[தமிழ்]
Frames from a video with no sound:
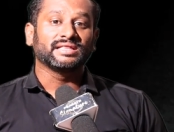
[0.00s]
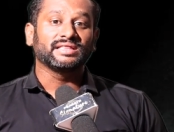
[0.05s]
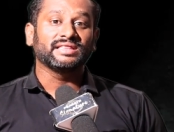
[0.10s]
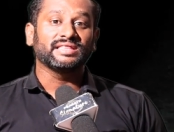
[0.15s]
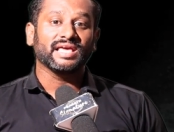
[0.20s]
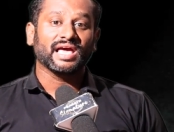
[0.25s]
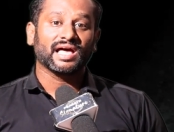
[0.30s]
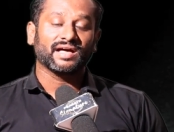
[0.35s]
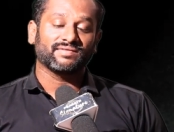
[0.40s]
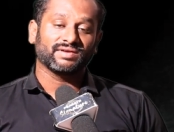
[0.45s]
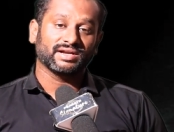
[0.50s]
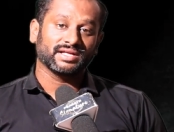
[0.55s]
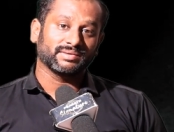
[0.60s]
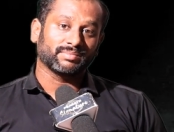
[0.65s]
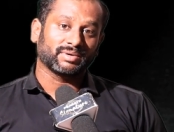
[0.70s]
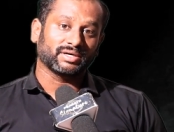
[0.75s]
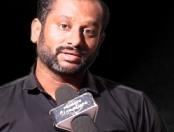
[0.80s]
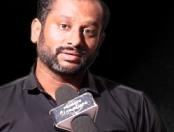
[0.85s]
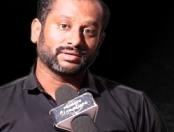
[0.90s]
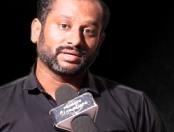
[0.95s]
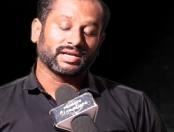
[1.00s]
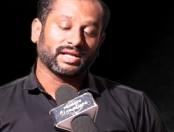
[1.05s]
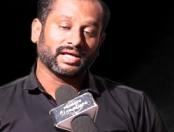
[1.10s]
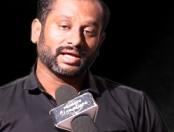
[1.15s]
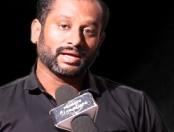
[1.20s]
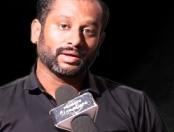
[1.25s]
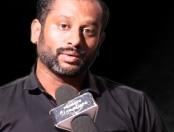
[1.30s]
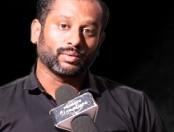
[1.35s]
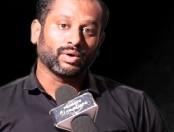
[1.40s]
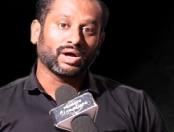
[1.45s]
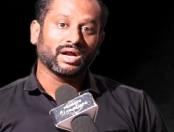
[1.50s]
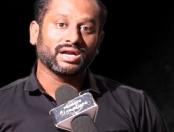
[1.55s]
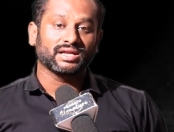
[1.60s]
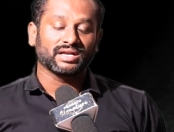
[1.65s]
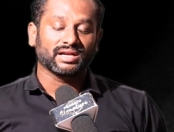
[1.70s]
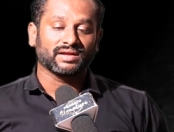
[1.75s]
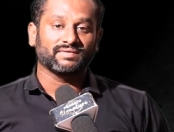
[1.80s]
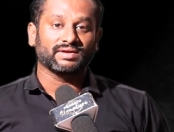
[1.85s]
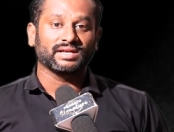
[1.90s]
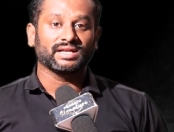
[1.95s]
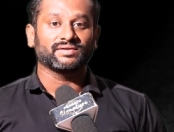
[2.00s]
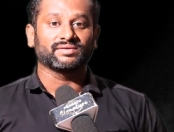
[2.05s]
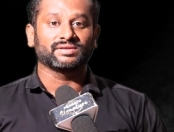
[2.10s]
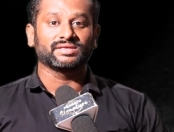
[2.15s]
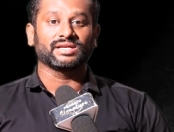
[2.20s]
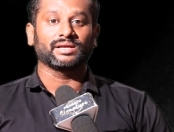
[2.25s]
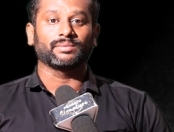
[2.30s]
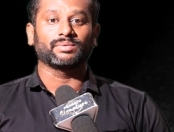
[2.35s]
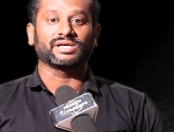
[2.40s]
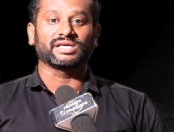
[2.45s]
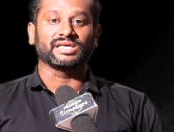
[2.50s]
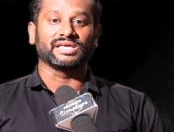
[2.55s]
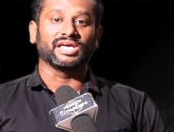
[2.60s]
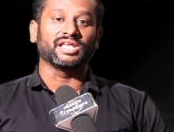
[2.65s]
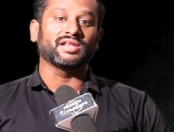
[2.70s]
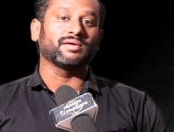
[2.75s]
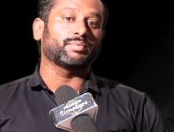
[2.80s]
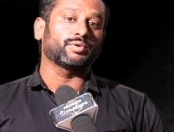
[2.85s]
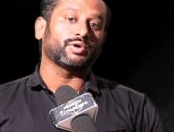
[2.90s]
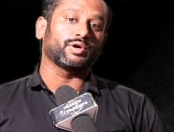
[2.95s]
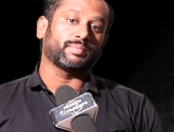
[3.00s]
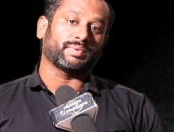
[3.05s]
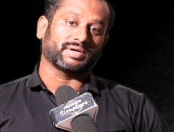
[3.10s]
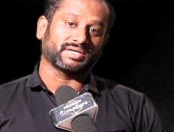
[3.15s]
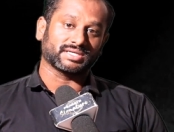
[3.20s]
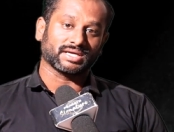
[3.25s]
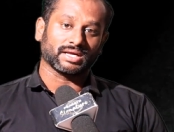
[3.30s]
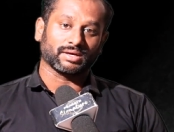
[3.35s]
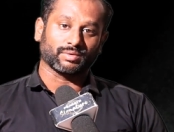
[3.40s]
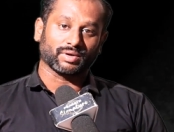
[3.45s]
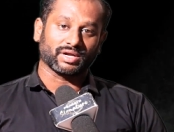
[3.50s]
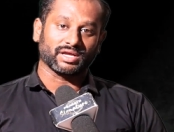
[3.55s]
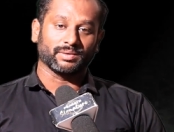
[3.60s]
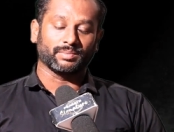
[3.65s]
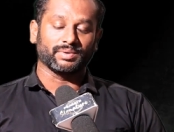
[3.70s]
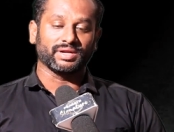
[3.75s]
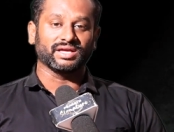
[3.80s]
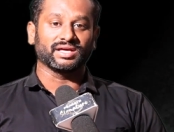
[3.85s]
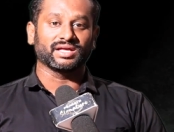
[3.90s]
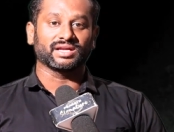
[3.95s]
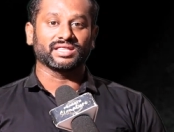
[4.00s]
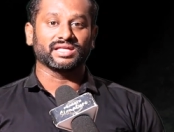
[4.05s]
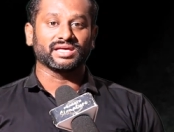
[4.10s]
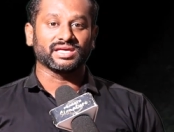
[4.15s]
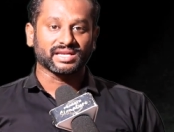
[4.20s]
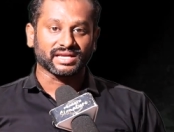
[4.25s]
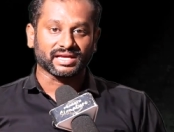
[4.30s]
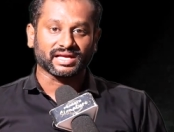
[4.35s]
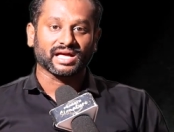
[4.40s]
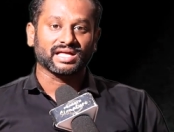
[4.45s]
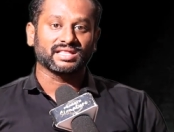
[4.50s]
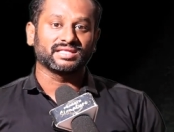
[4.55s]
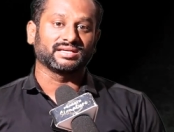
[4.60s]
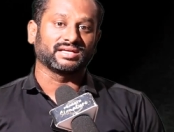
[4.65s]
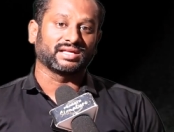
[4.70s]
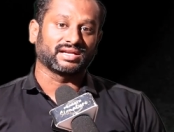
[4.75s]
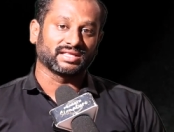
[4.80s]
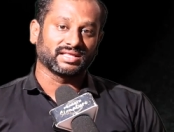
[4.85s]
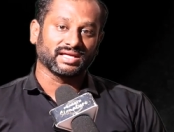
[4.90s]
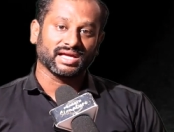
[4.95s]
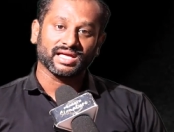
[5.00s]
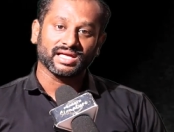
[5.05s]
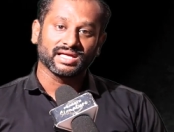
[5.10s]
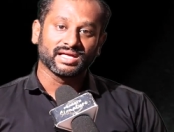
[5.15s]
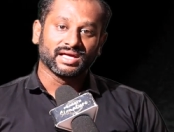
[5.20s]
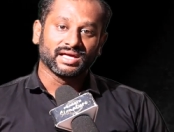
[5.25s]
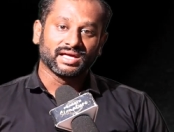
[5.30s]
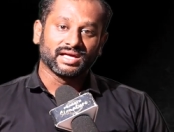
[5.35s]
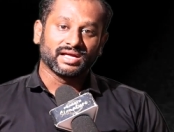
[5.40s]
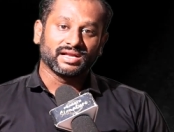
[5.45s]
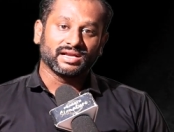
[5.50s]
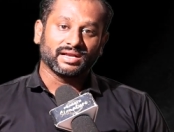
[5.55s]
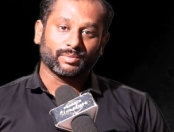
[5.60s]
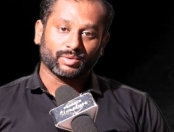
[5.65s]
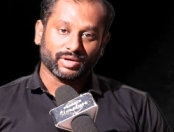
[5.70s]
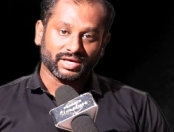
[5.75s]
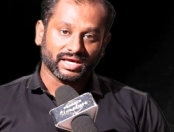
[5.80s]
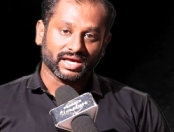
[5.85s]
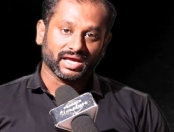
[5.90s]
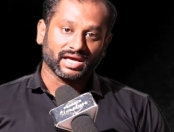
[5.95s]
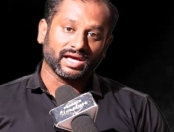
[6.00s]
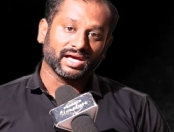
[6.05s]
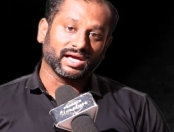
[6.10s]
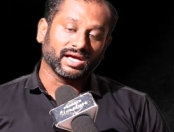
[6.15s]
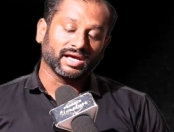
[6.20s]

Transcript: இந்தியாவில் மட்டும் இல்லை வேர்ல்டு லெவலில் வந்து நமக்கு எரிபொருள் பற்றாக்குறை அப்படிங்கிறதே இருக்காதுங்கிறத நம்முடைய